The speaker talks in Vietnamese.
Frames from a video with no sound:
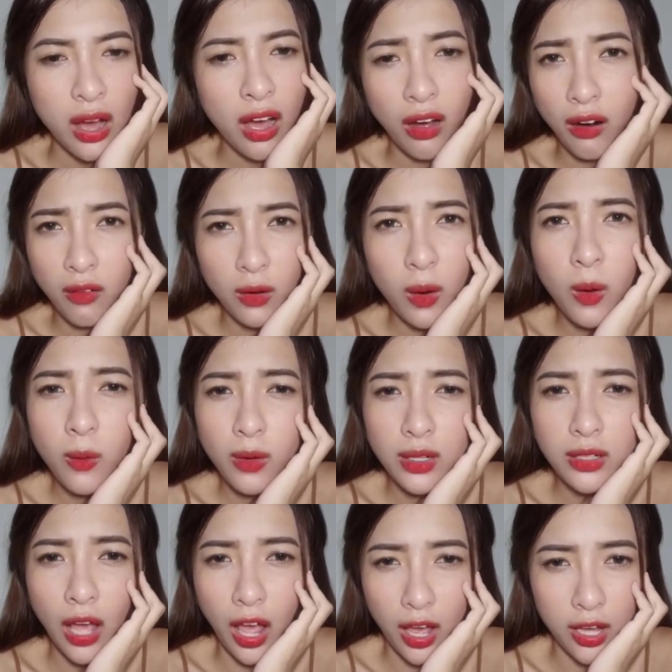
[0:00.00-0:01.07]
thường luôn
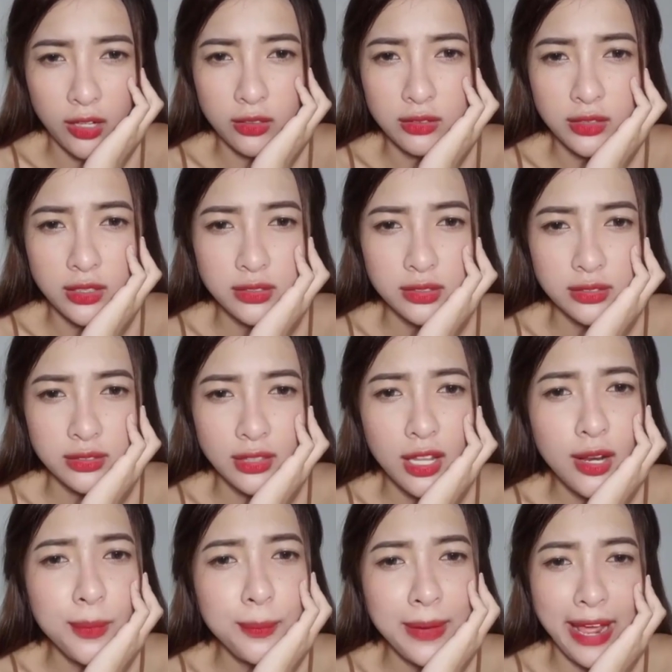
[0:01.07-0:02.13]
á hề luôn á
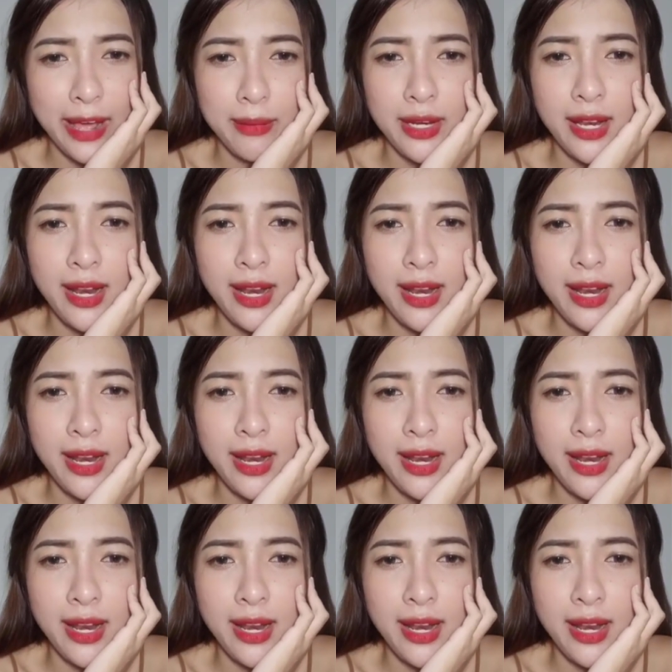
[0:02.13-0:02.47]
đến lúc nào